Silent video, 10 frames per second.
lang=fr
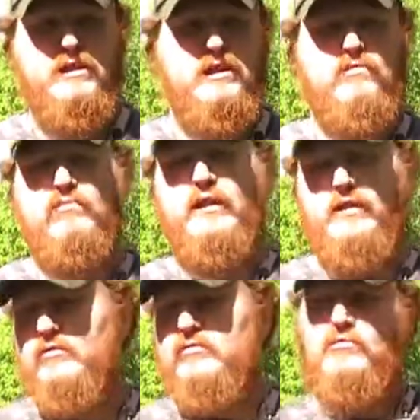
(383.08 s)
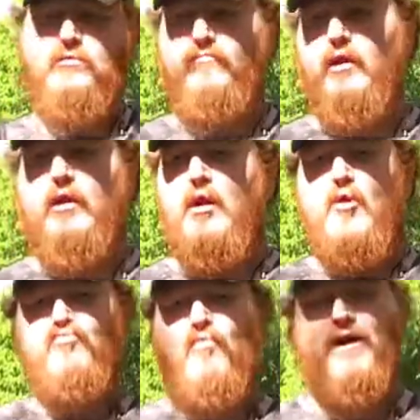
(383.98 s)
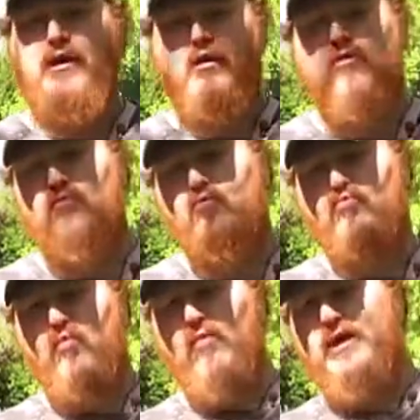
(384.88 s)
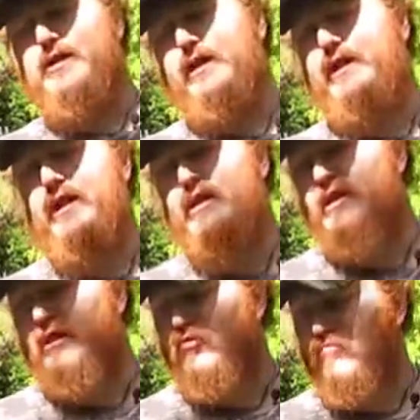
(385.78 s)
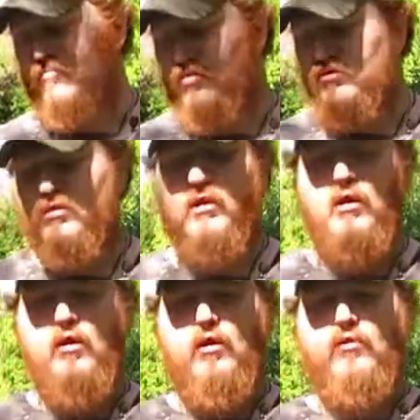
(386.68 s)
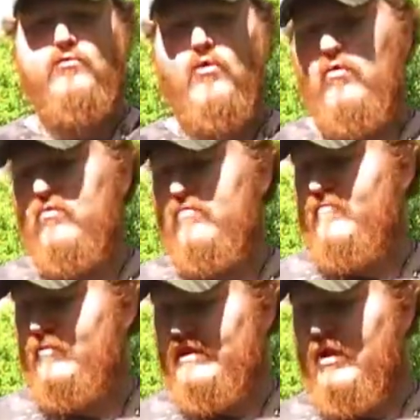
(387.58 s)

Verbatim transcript: 6 euh, enfin 3, et 5 litres de feu dans vos